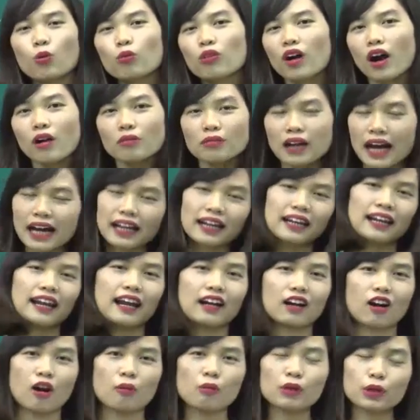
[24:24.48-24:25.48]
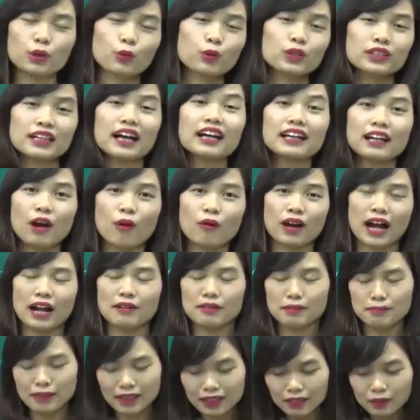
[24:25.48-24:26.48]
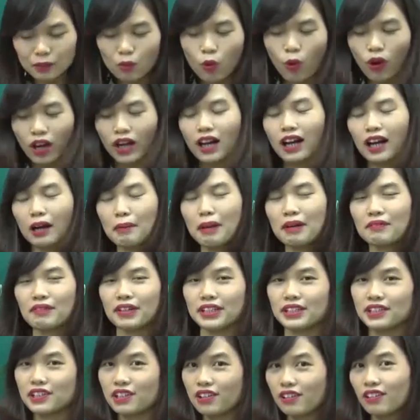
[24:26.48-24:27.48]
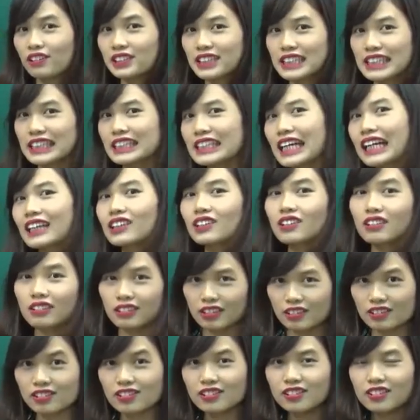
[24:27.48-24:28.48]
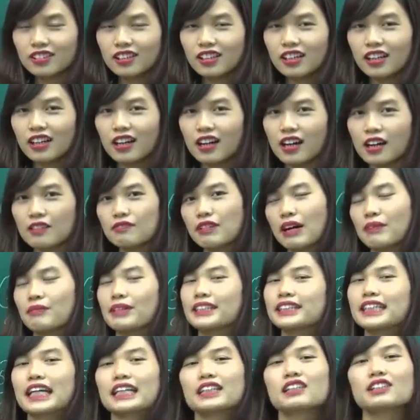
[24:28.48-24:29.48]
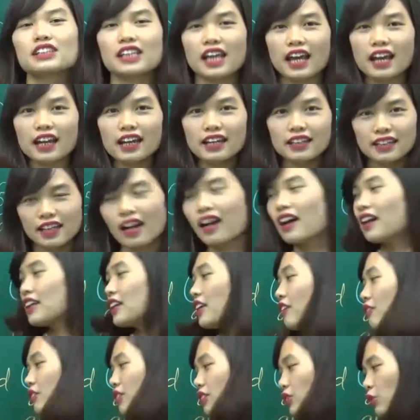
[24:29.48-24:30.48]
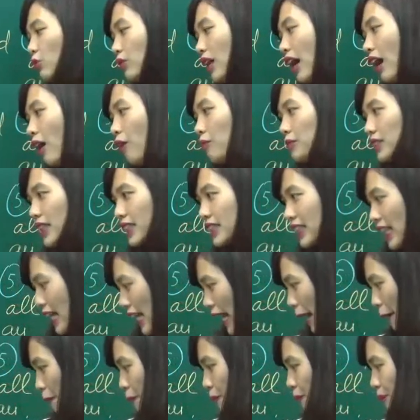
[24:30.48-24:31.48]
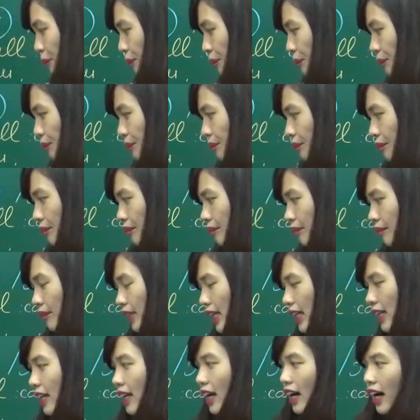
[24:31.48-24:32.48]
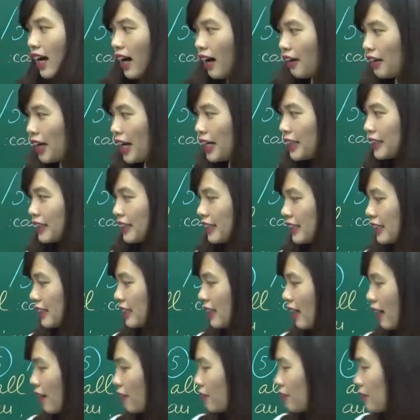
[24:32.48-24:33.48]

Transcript: cũng không hẳn là có một cái quy tắc nào cả mà bắt buộc là các bạn phải nhớ chính xác từng từ và phải tra từ điển nhá, nếu như chúng ta không chắc chắn lắm. Ở đây thì